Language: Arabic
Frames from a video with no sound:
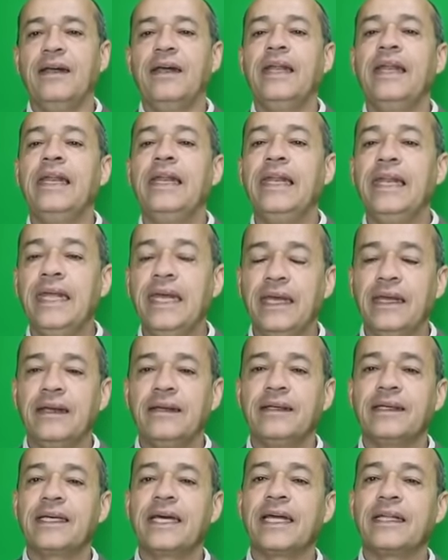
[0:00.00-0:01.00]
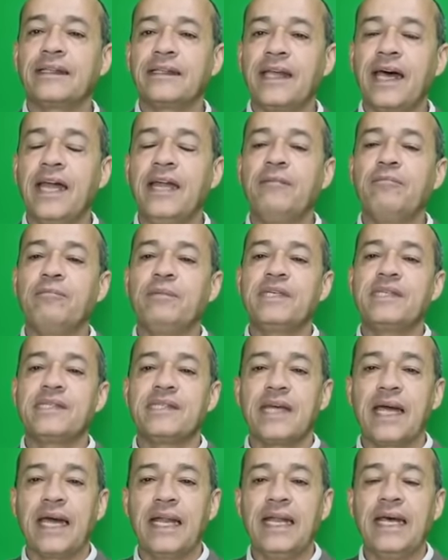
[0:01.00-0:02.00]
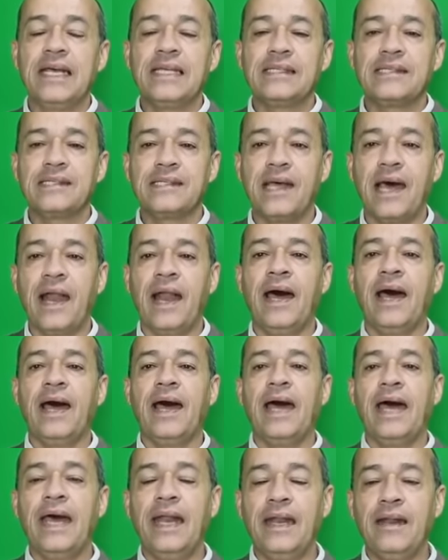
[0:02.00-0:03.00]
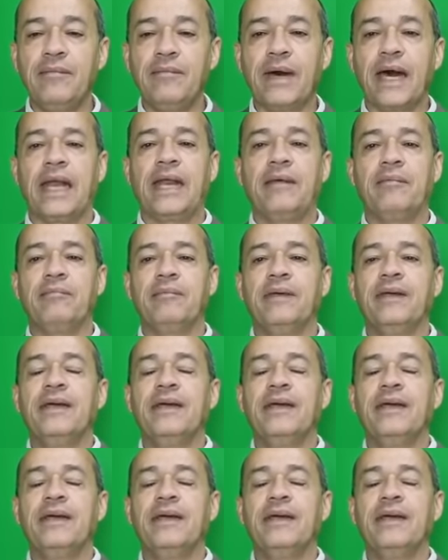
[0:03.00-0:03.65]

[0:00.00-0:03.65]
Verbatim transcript: اللي كطالب باستقلال الصحراء على المغرب